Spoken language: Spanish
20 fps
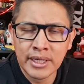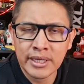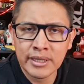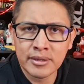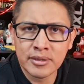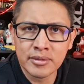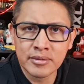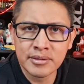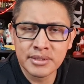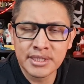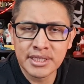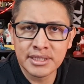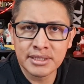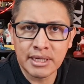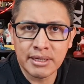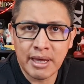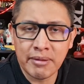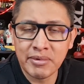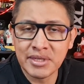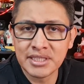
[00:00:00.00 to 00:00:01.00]

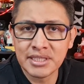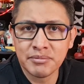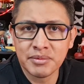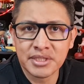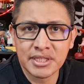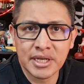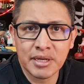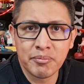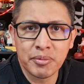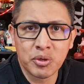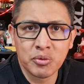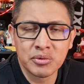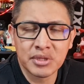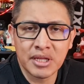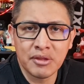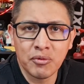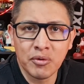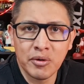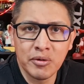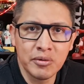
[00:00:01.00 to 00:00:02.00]
Entonces, a veces me siguen
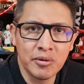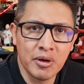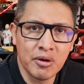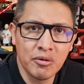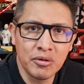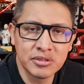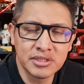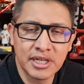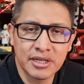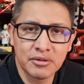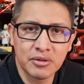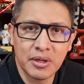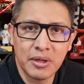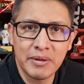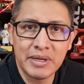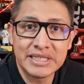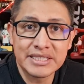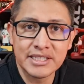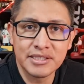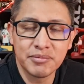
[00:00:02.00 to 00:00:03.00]
preguntando, oh,
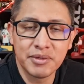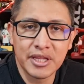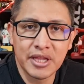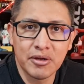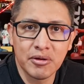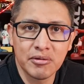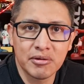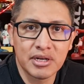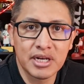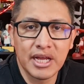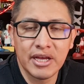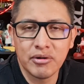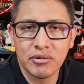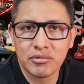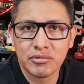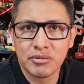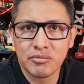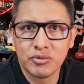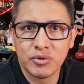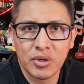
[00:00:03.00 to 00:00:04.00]
¿todavía haces video?
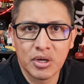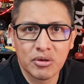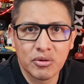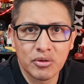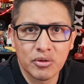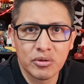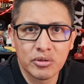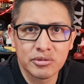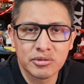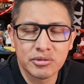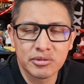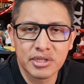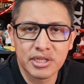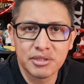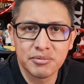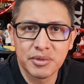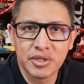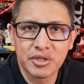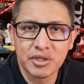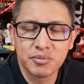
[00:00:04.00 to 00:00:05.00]
Claro, yo hago dos o
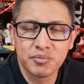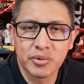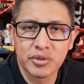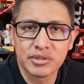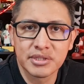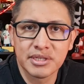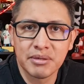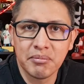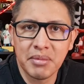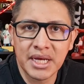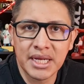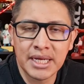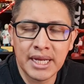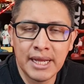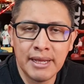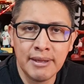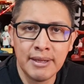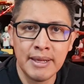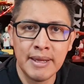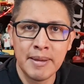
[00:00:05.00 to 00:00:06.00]
tres videos por
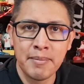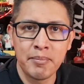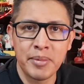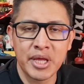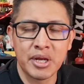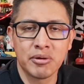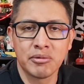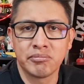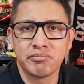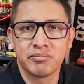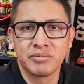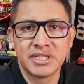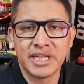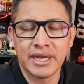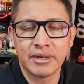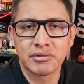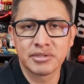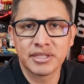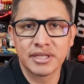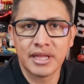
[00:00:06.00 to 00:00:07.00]
semana, pero
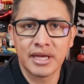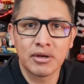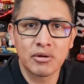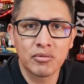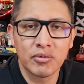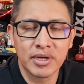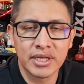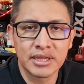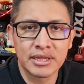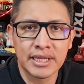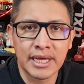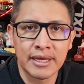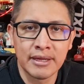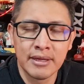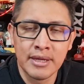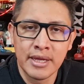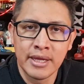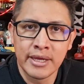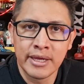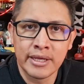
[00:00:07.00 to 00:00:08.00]
ya no se dan cuenta.
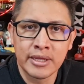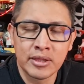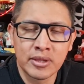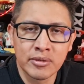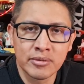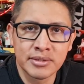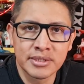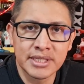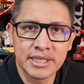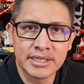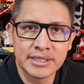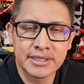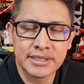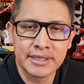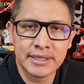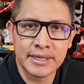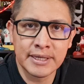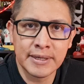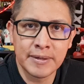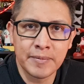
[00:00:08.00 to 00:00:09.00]
Entonces,
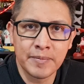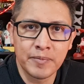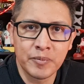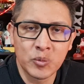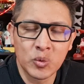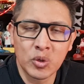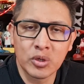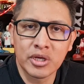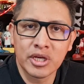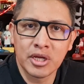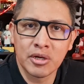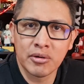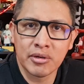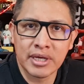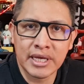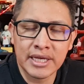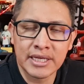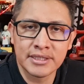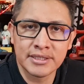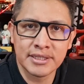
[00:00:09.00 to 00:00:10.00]
eh, no
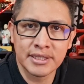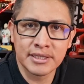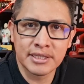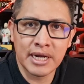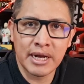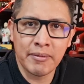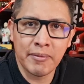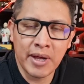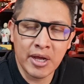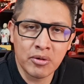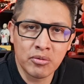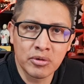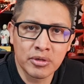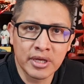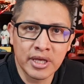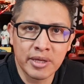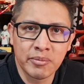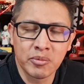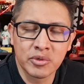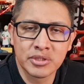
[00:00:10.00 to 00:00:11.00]
quiero que ese trabajo
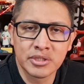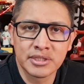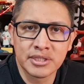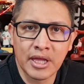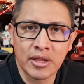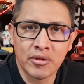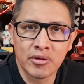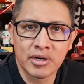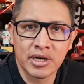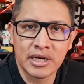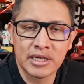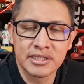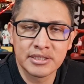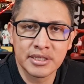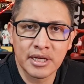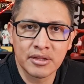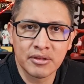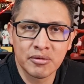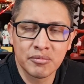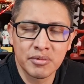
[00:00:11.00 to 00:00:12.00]
que hemos estado
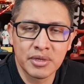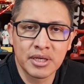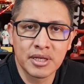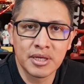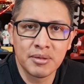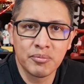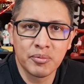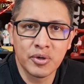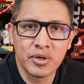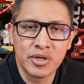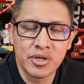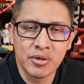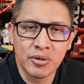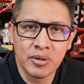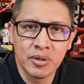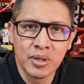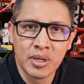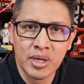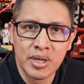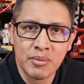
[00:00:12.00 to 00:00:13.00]
realizando mi equipo y
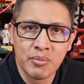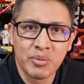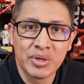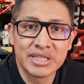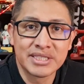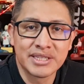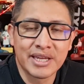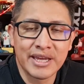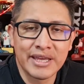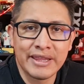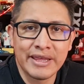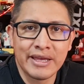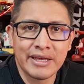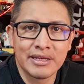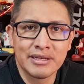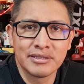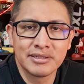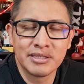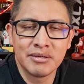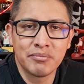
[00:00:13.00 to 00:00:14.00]
yo, pues
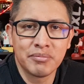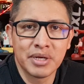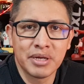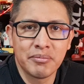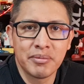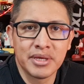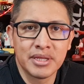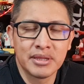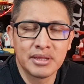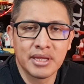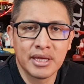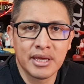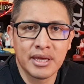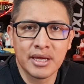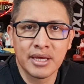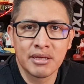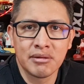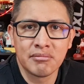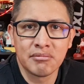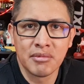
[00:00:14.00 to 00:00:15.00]
quede
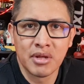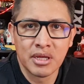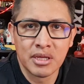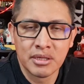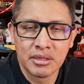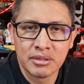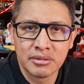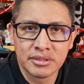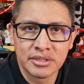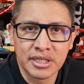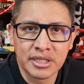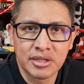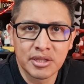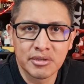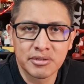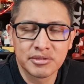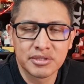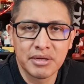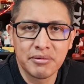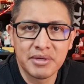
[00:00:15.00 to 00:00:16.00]
simplemente en
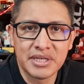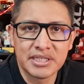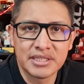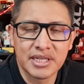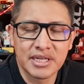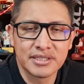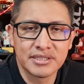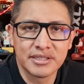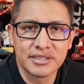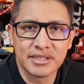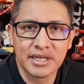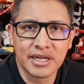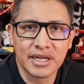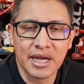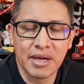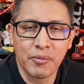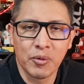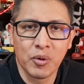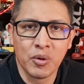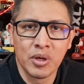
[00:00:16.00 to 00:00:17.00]
cientos de vistas y se
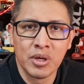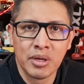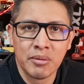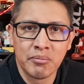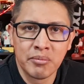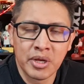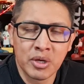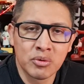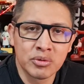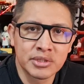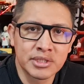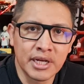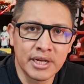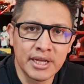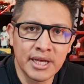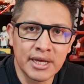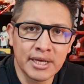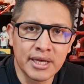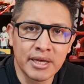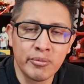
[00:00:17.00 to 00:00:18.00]
acabó. Me
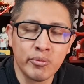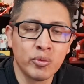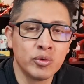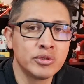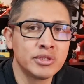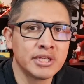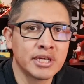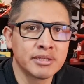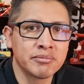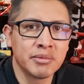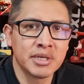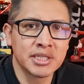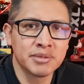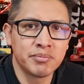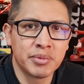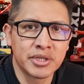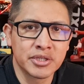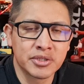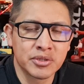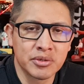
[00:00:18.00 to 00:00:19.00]
gustaría que muchas más
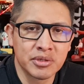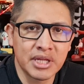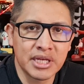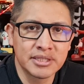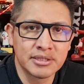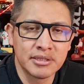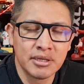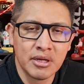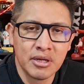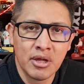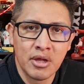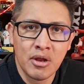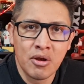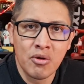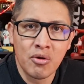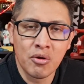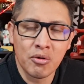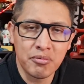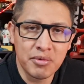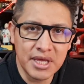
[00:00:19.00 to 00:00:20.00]
personas
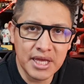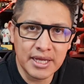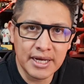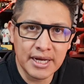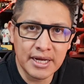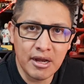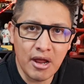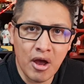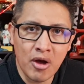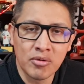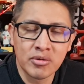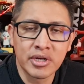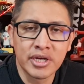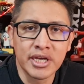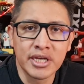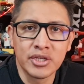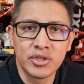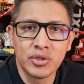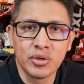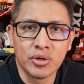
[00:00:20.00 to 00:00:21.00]
lo vieran,
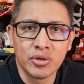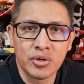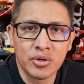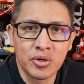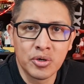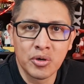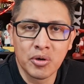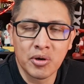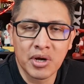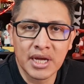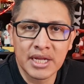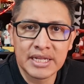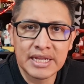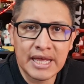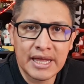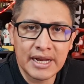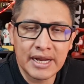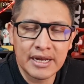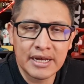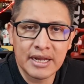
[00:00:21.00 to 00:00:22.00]
aunque yo no
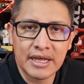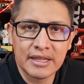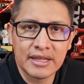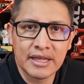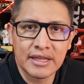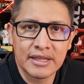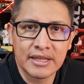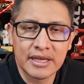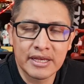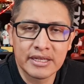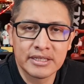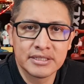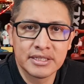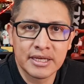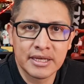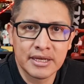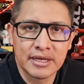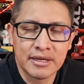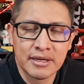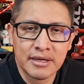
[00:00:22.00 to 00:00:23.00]
ganara nada de
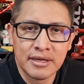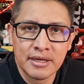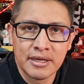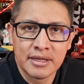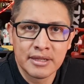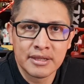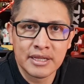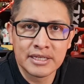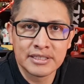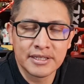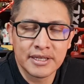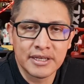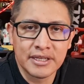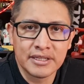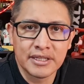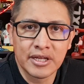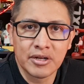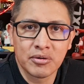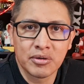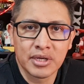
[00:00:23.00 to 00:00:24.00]
ese, de ese
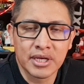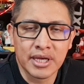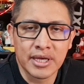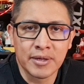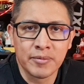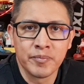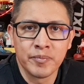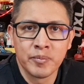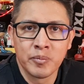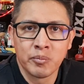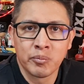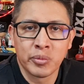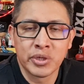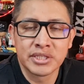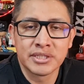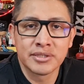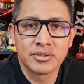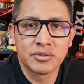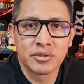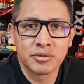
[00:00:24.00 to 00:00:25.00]
dinero que
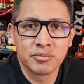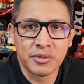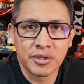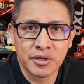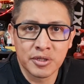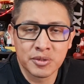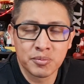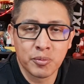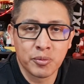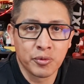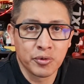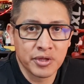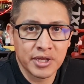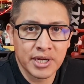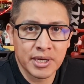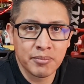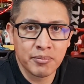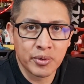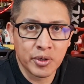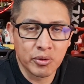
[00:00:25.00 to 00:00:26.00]
pues estos videos
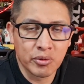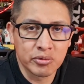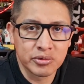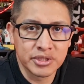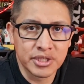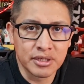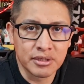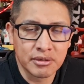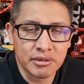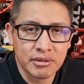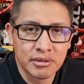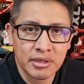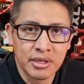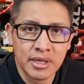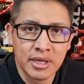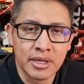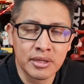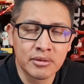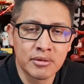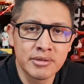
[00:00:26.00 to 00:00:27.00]
pudieran producir.
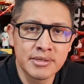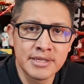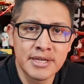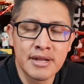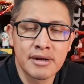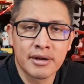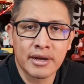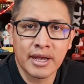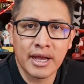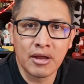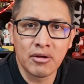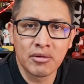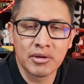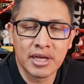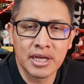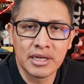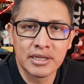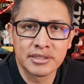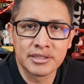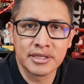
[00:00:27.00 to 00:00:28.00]
Entonces el regalo
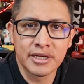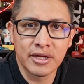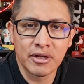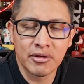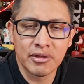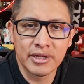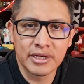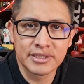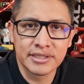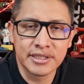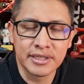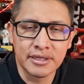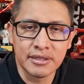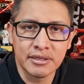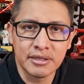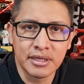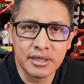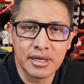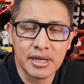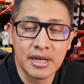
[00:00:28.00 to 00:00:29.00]
que les quiero
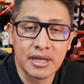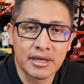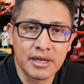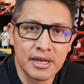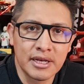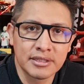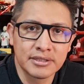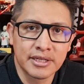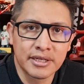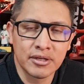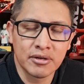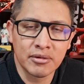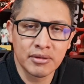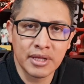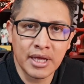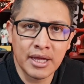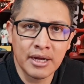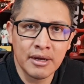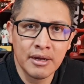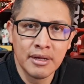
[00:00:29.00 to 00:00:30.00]
decir, el que les quiero
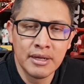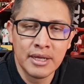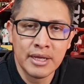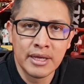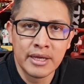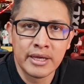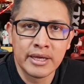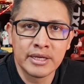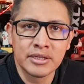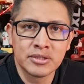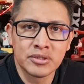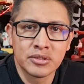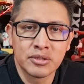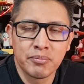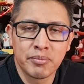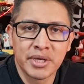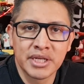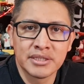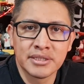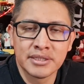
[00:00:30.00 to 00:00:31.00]
dar, es
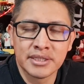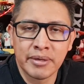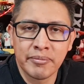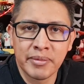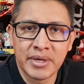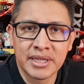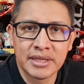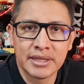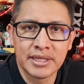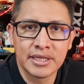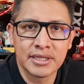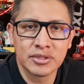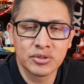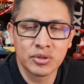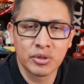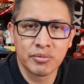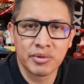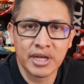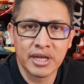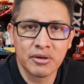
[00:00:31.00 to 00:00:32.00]
precisamente
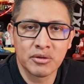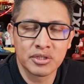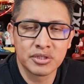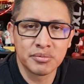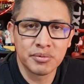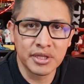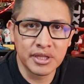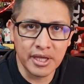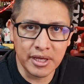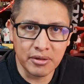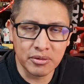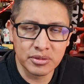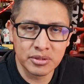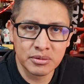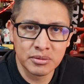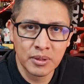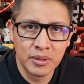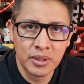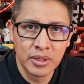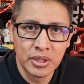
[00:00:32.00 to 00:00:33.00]
sobre los
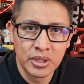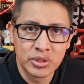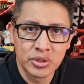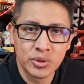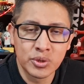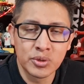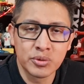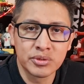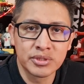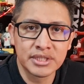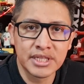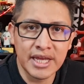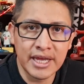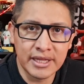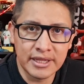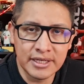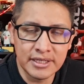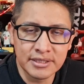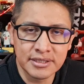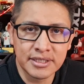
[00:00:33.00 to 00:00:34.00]
videos. Si
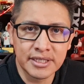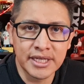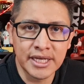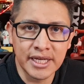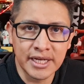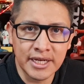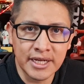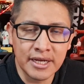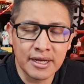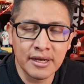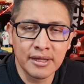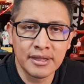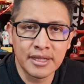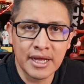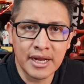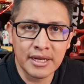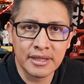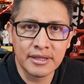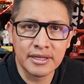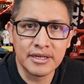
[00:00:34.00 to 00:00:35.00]
ustedes quieren
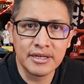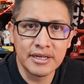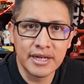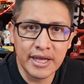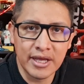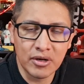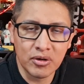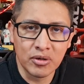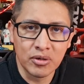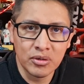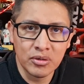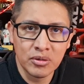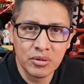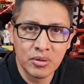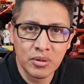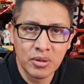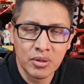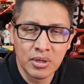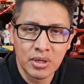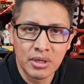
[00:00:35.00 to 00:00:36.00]
ganar dinero,
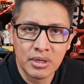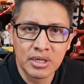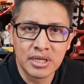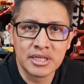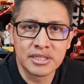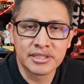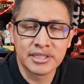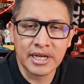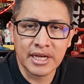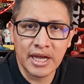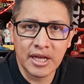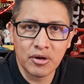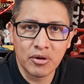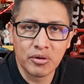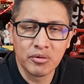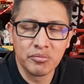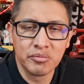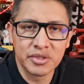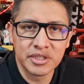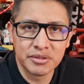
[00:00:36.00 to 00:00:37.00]
les
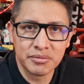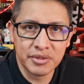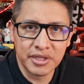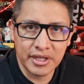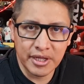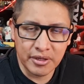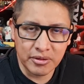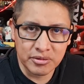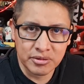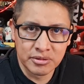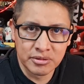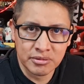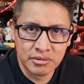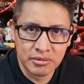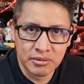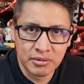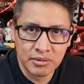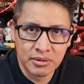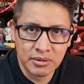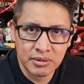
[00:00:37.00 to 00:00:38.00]
regalo mis videos.
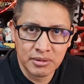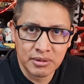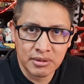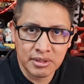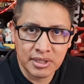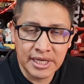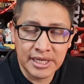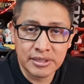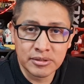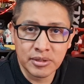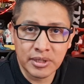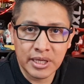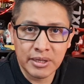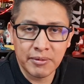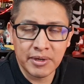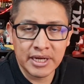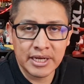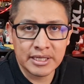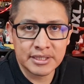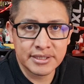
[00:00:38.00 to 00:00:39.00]
¿Qué es lo que
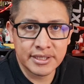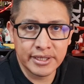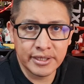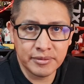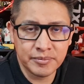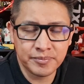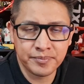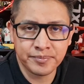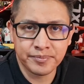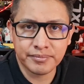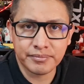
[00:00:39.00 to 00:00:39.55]
van a hacer?